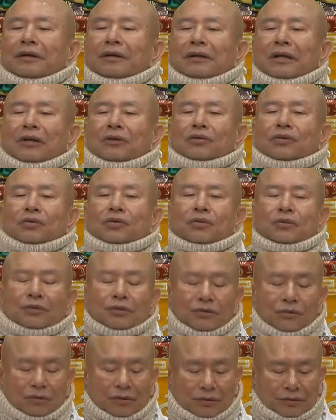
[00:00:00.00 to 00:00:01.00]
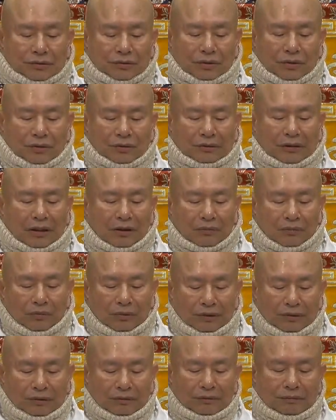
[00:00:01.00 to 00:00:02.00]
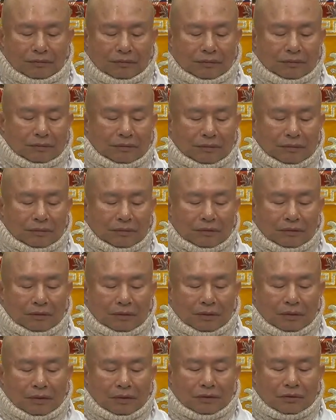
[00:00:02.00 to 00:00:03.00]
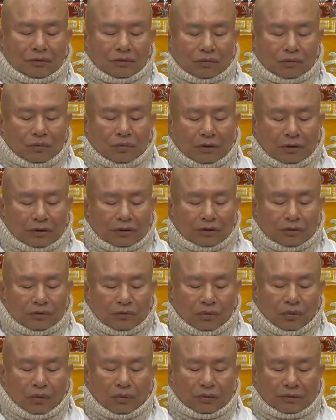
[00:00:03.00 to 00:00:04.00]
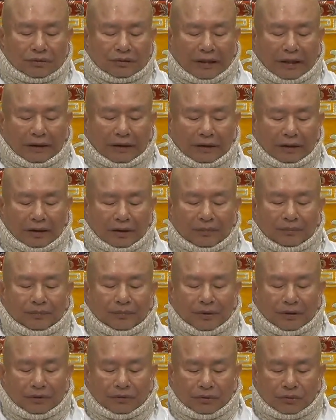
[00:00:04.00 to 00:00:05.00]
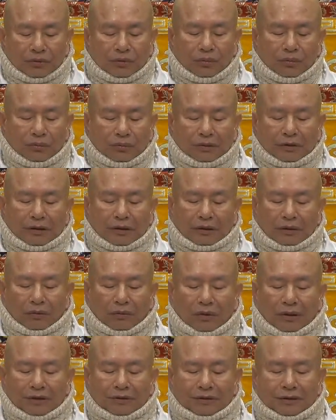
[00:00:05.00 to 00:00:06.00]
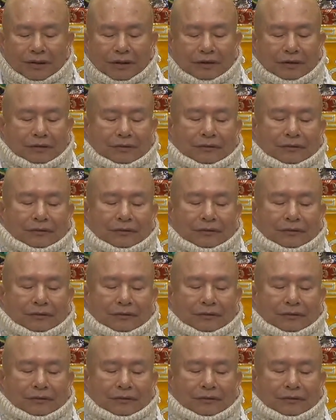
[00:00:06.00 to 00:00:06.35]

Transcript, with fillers: 要出去的时候，他问如何做三根本柱顶观想。